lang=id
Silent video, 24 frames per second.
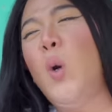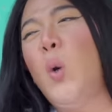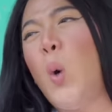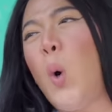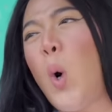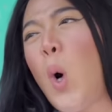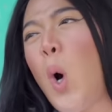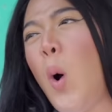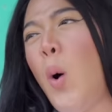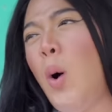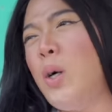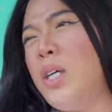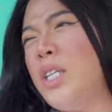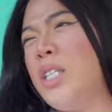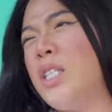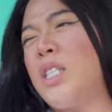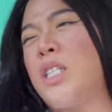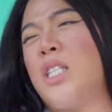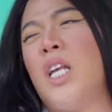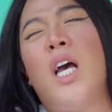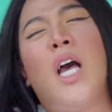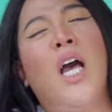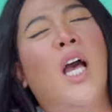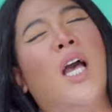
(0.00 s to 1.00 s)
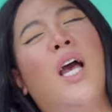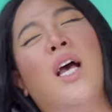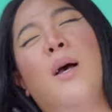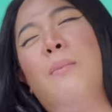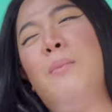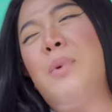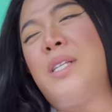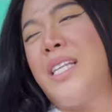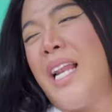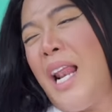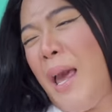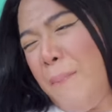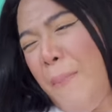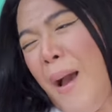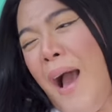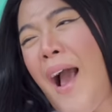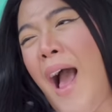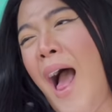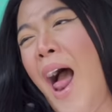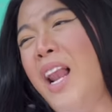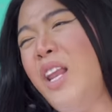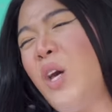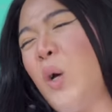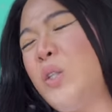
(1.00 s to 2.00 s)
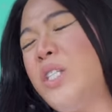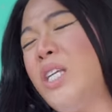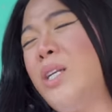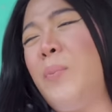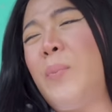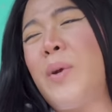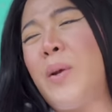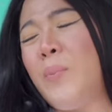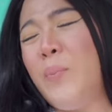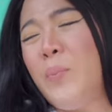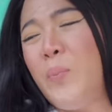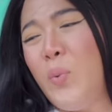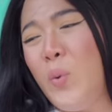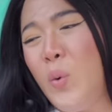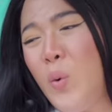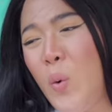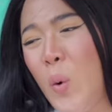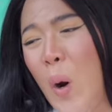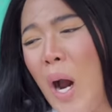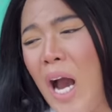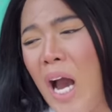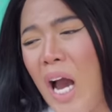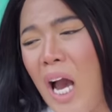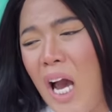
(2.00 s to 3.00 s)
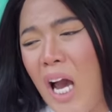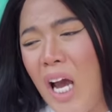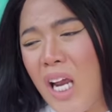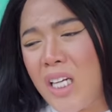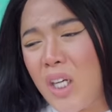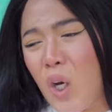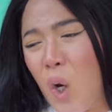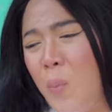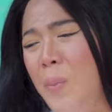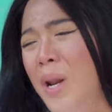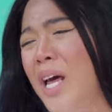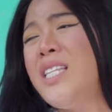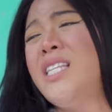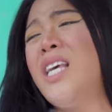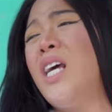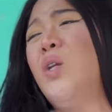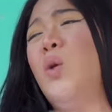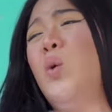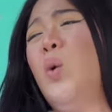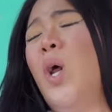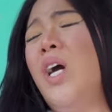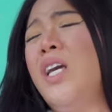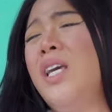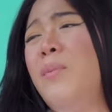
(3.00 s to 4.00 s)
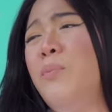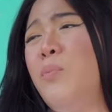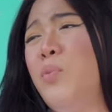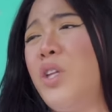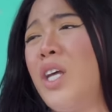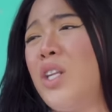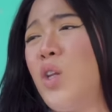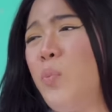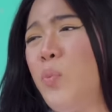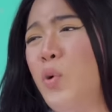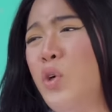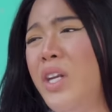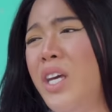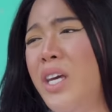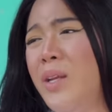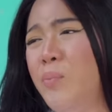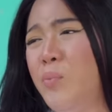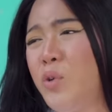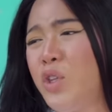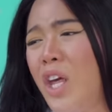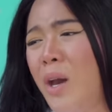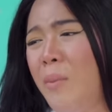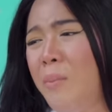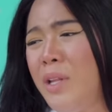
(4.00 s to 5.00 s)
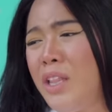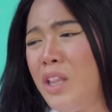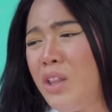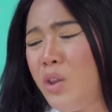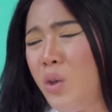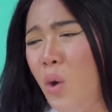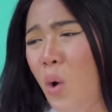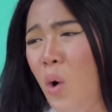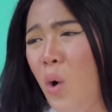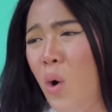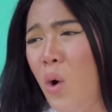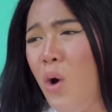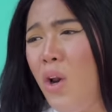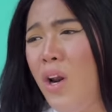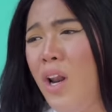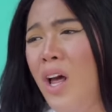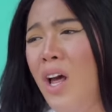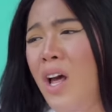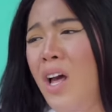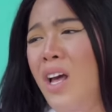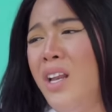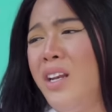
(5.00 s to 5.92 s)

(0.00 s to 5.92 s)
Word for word: loh kok selemak kali kok jadi perempuan kau belajar dulu nginput ataupun diinput yang betul